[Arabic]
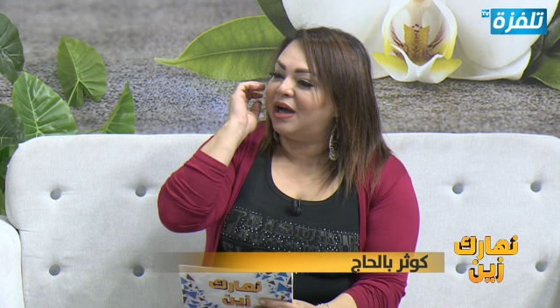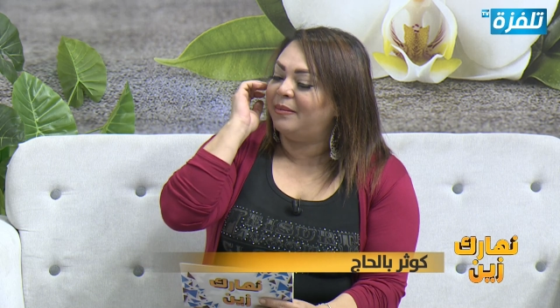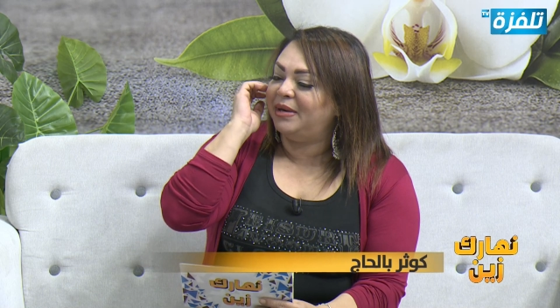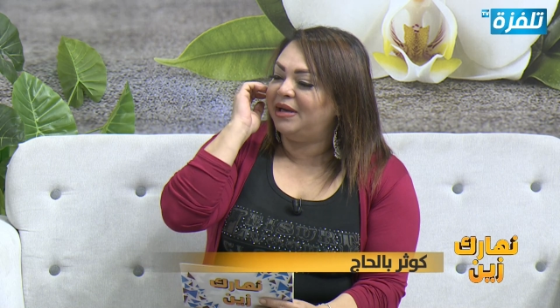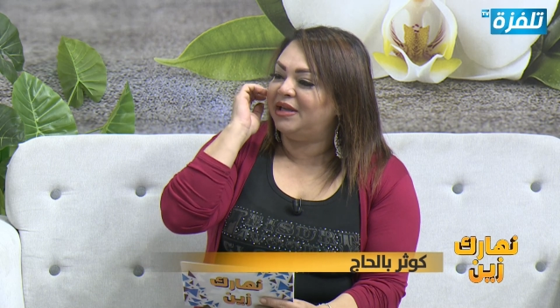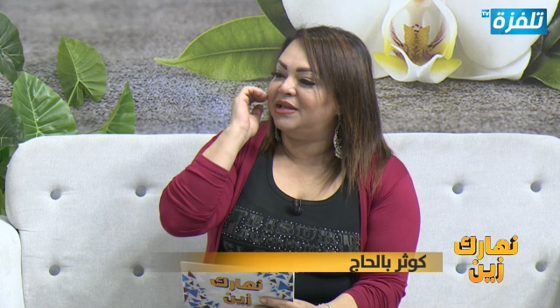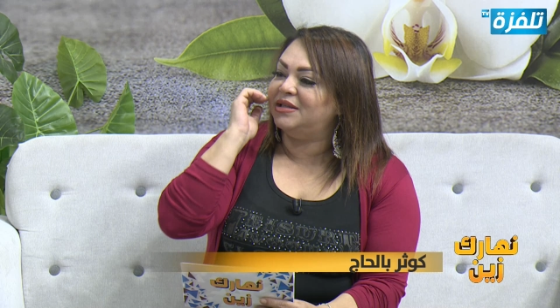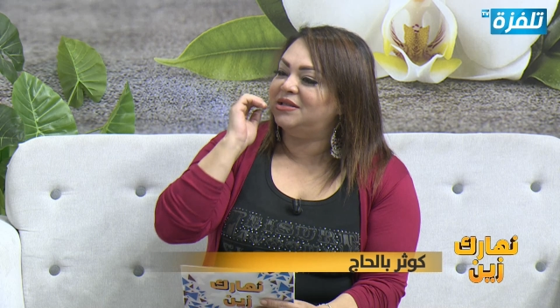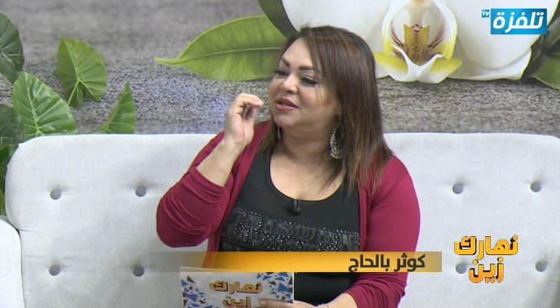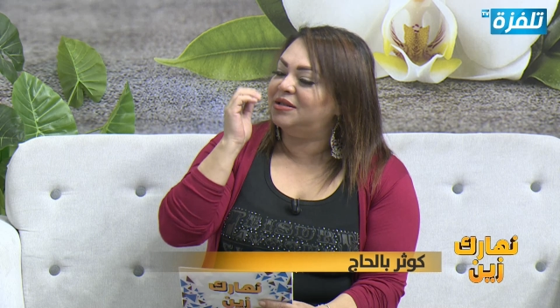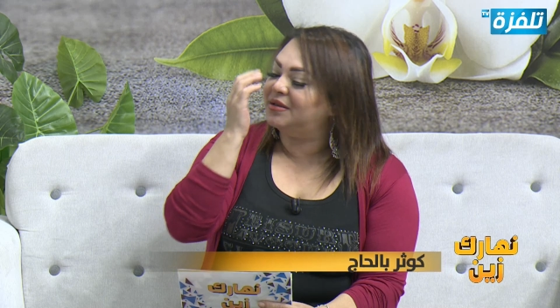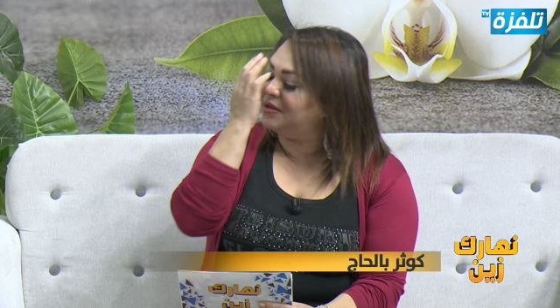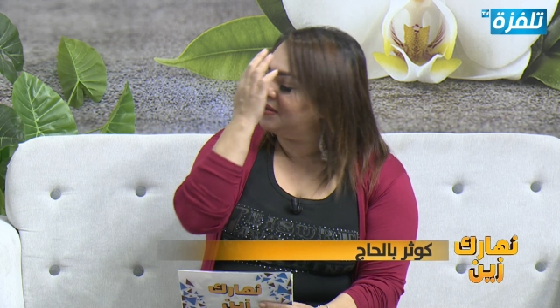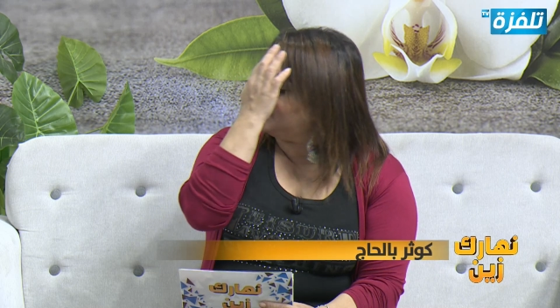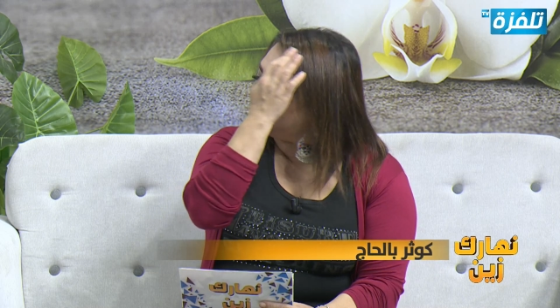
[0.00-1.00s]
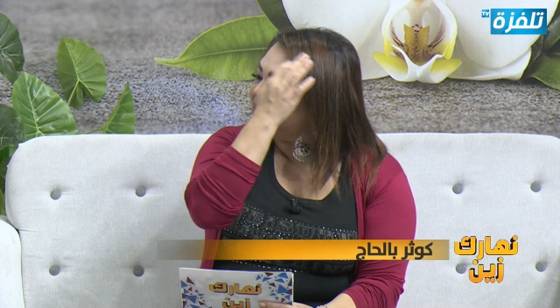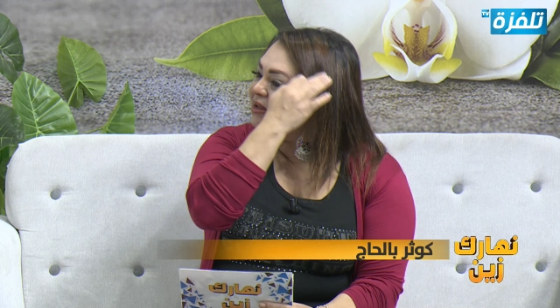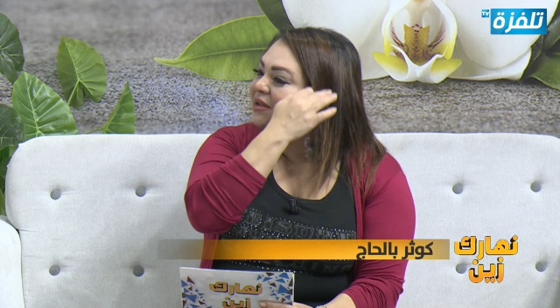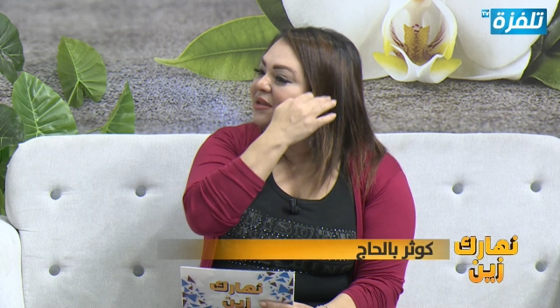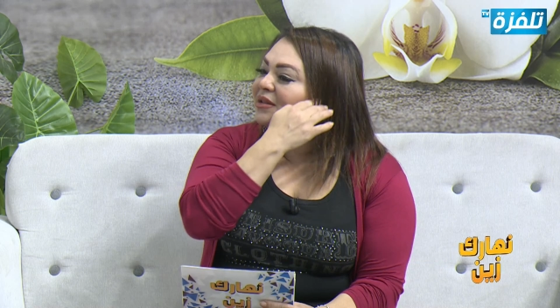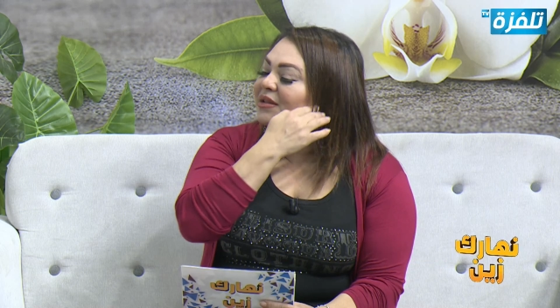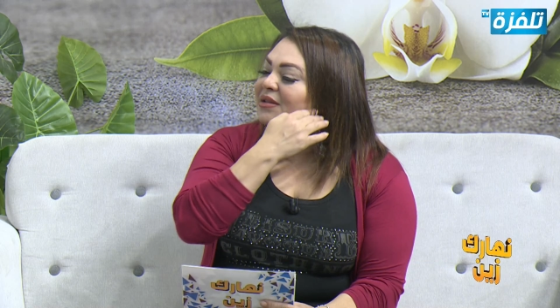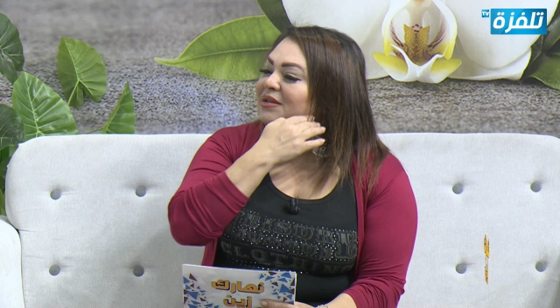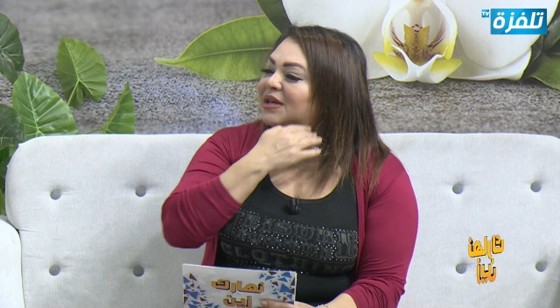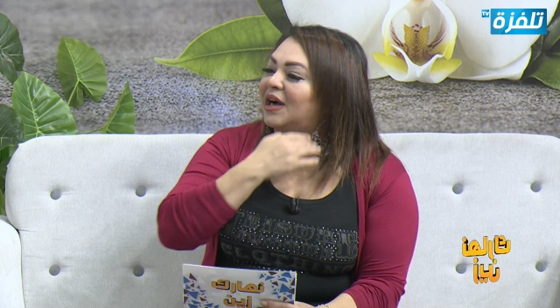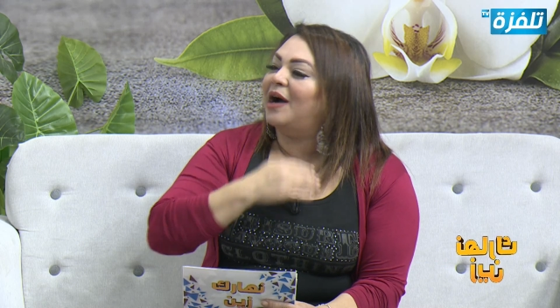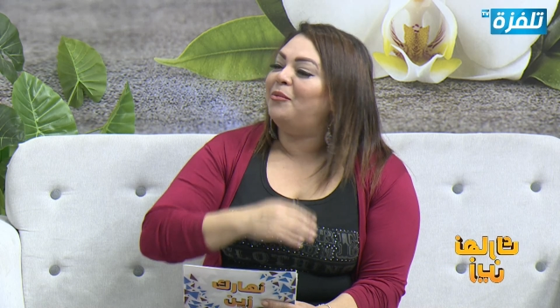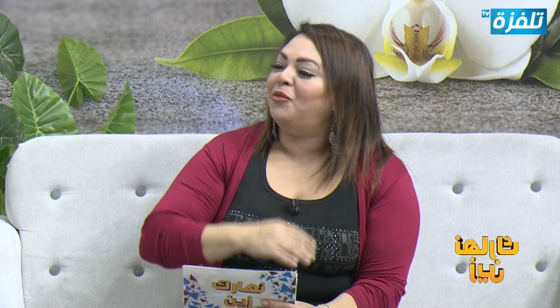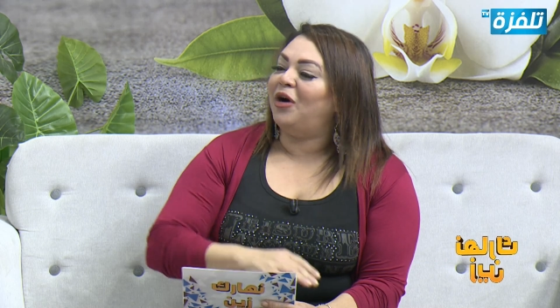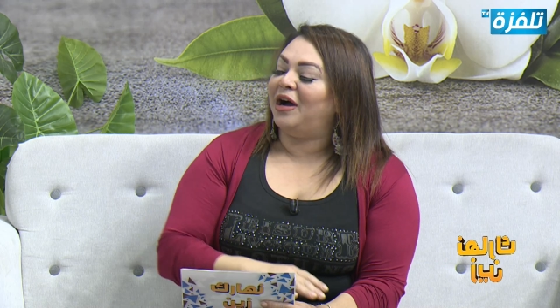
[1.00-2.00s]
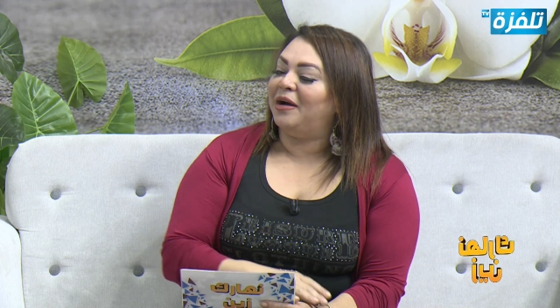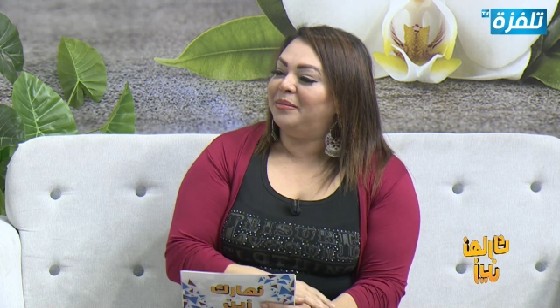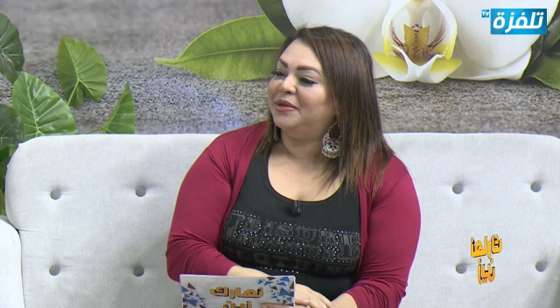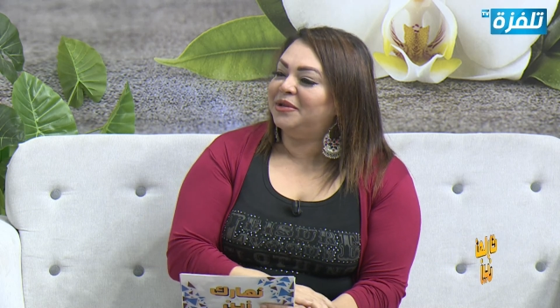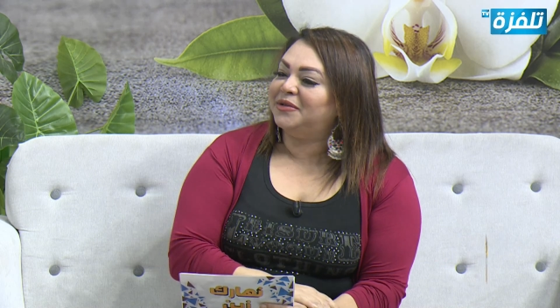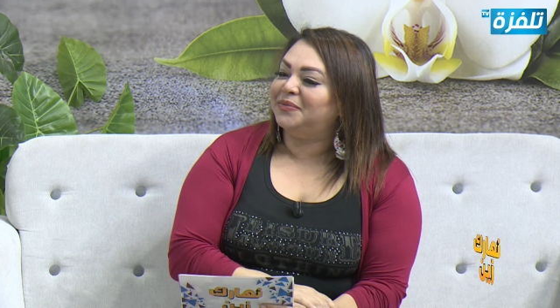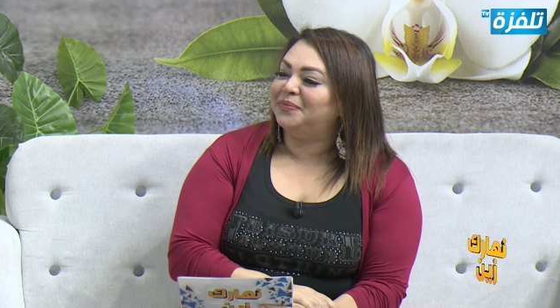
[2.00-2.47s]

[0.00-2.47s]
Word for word: عامل هادي عم محمد